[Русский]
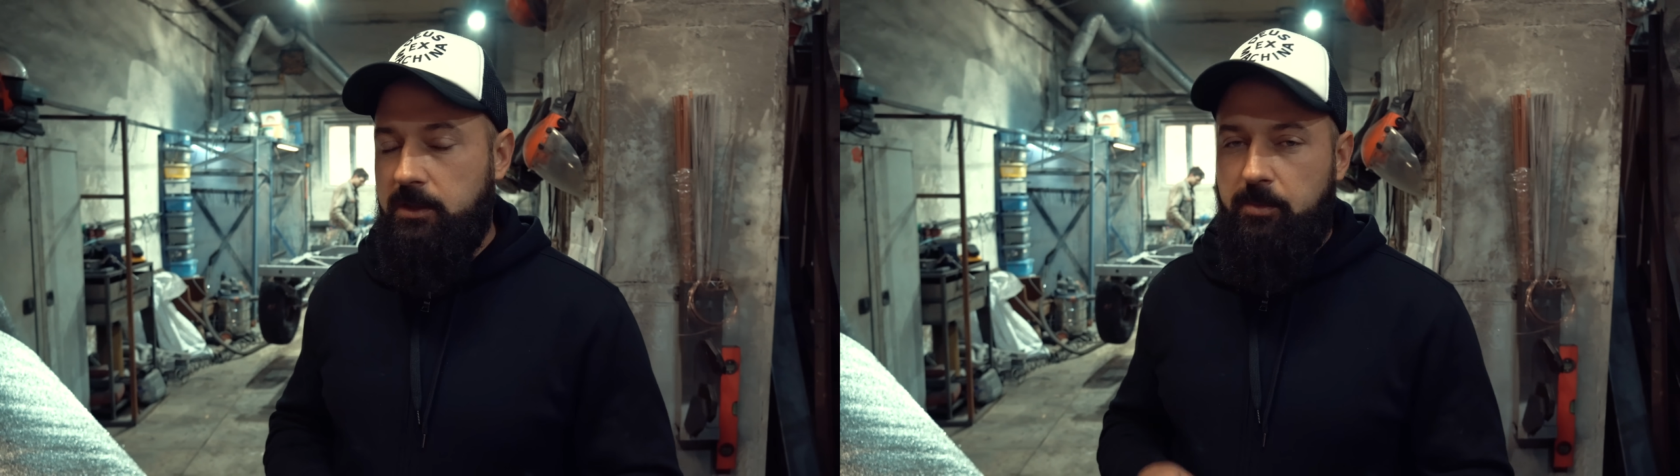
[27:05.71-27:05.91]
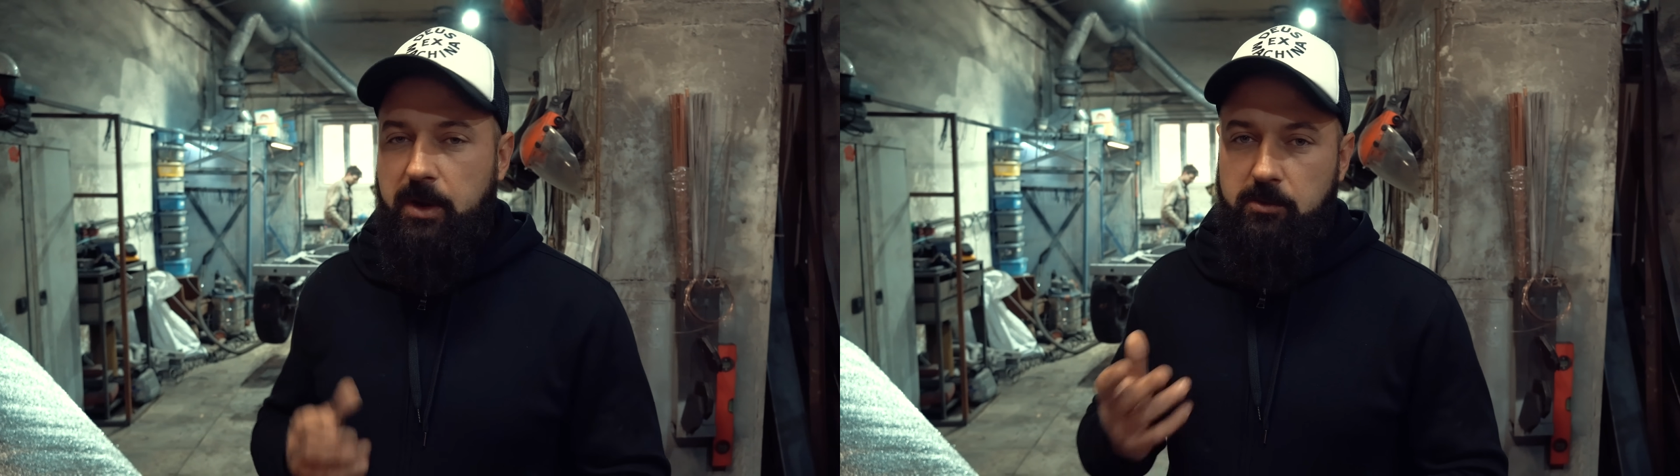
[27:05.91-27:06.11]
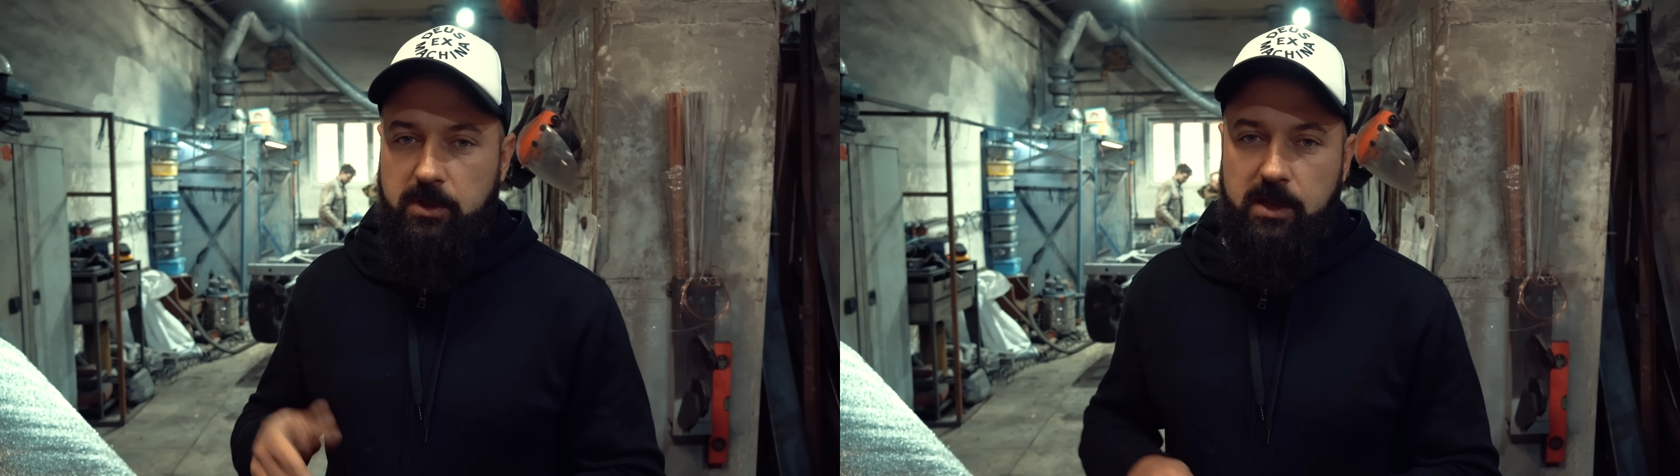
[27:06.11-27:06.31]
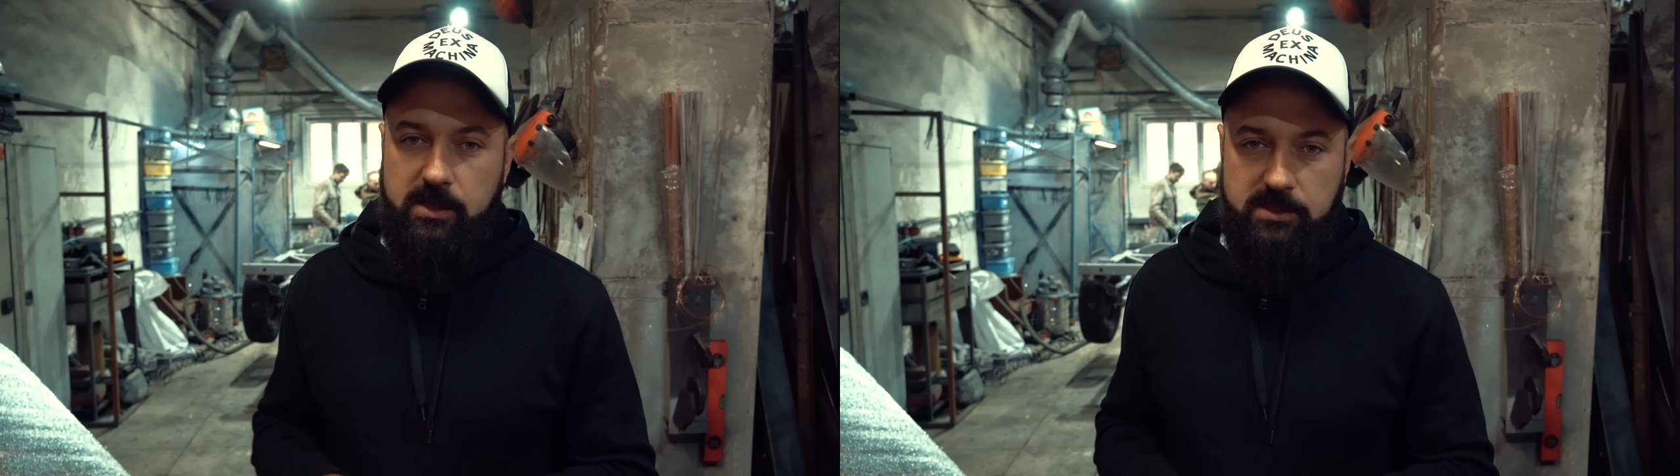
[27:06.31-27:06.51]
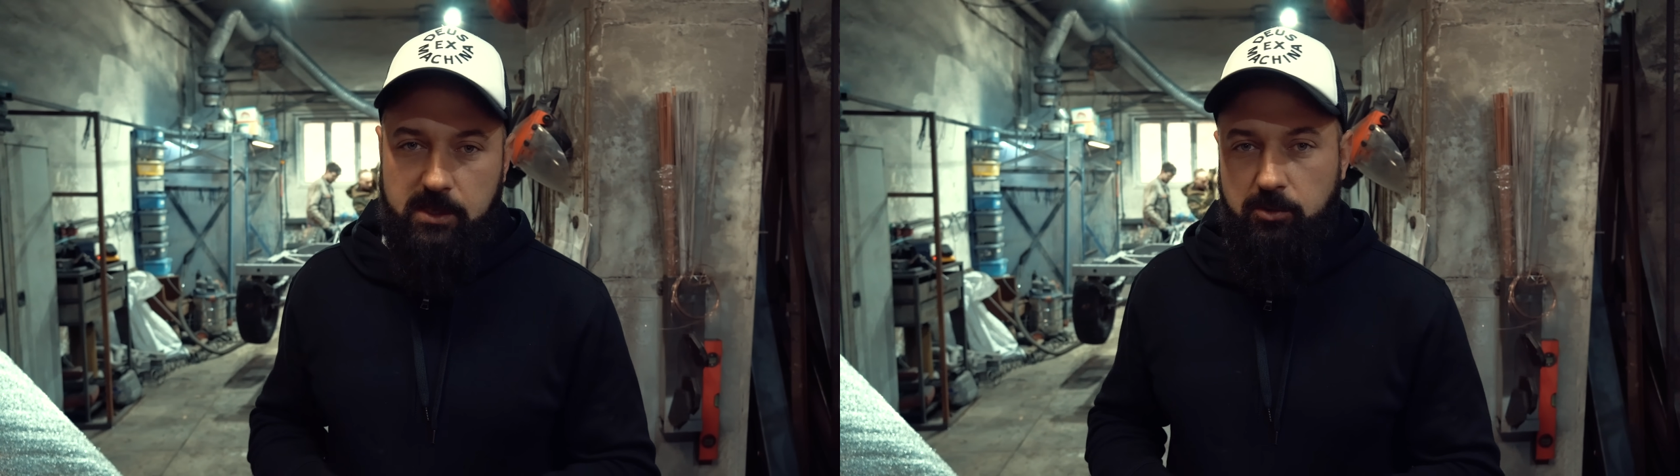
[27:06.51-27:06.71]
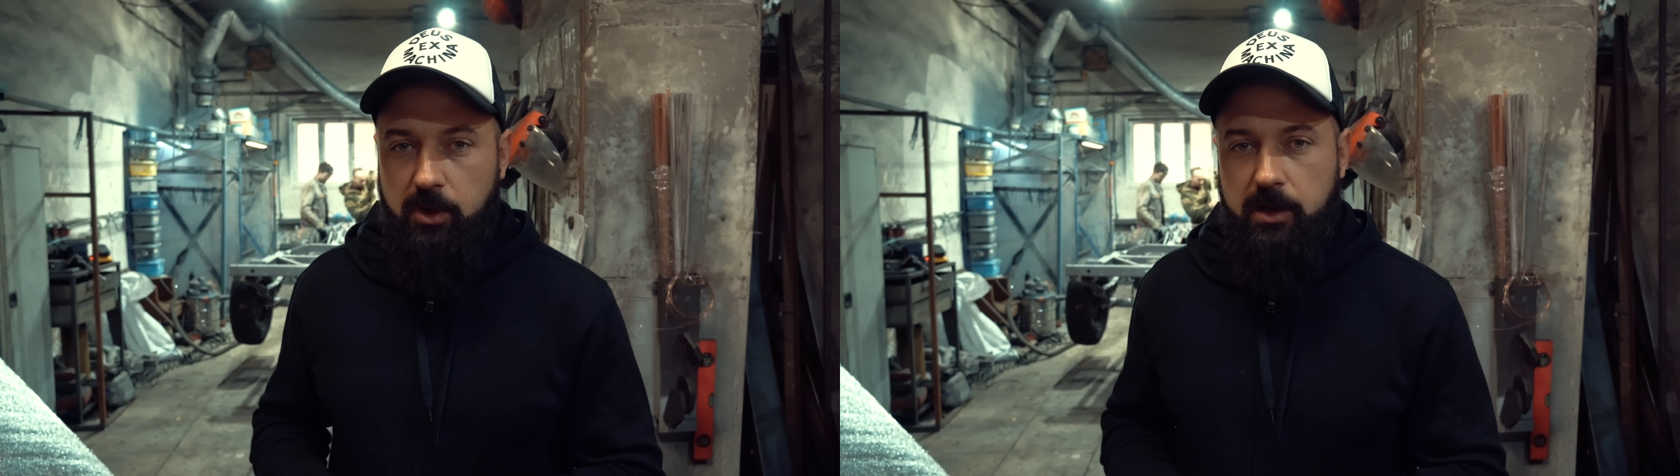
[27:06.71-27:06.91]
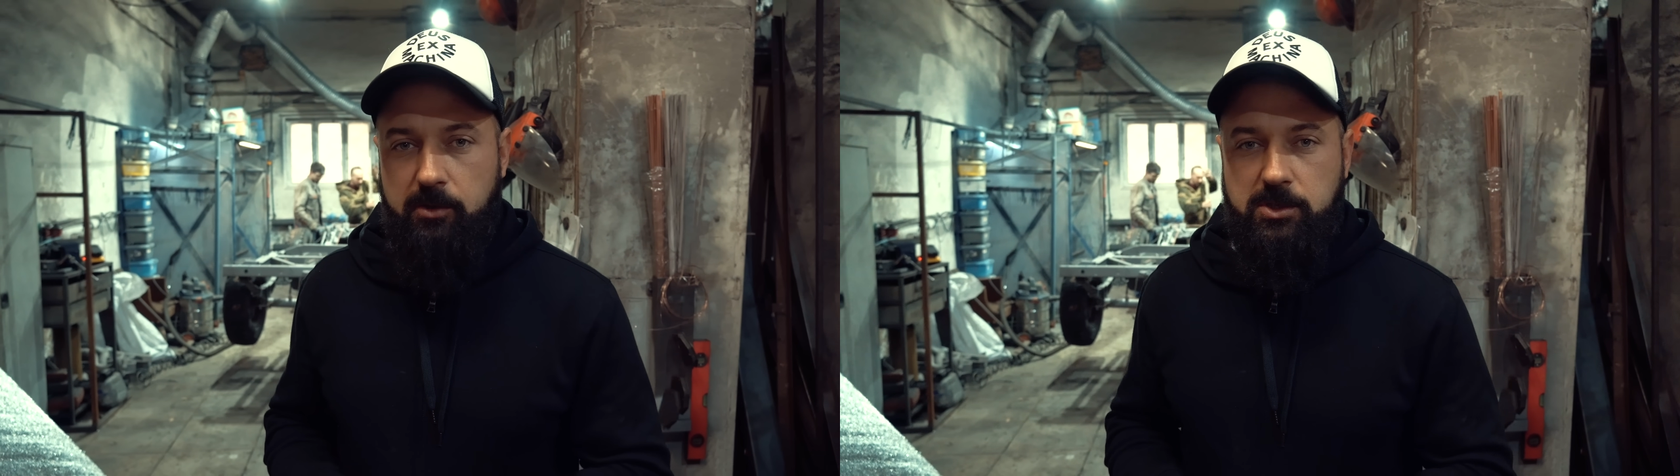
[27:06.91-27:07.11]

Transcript: Это прямо для нас актуальный,